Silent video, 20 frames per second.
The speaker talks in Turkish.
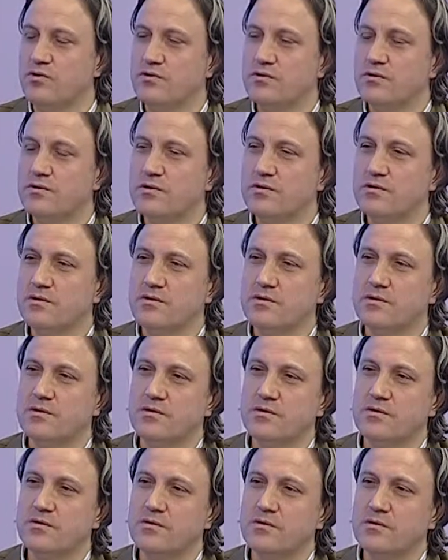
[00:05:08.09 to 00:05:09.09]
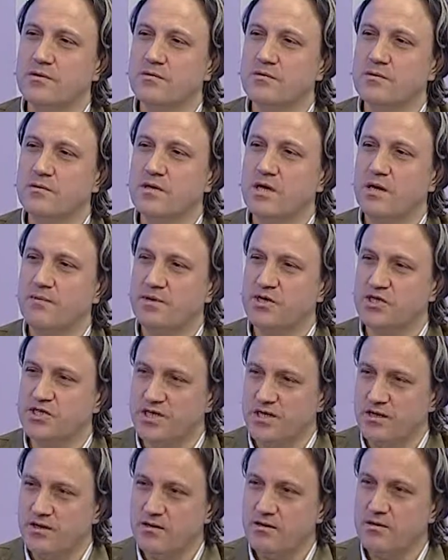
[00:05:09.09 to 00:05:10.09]
kolay Ee,
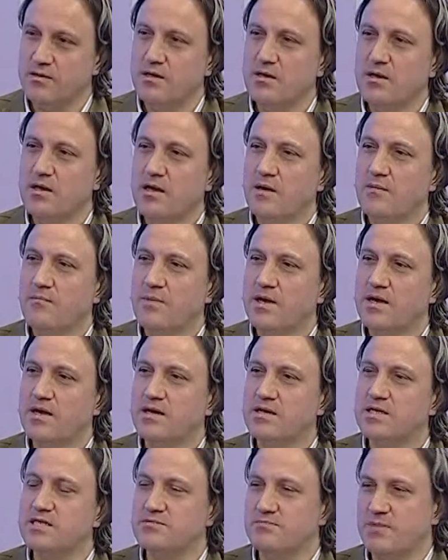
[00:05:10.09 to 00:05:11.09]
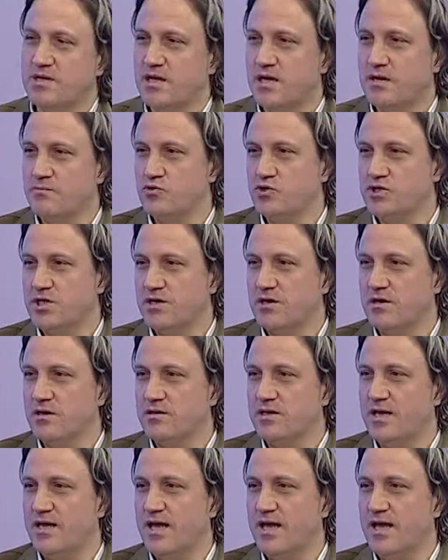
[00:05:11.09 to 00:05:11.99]
kabaca mekanizmalar bu şekilde.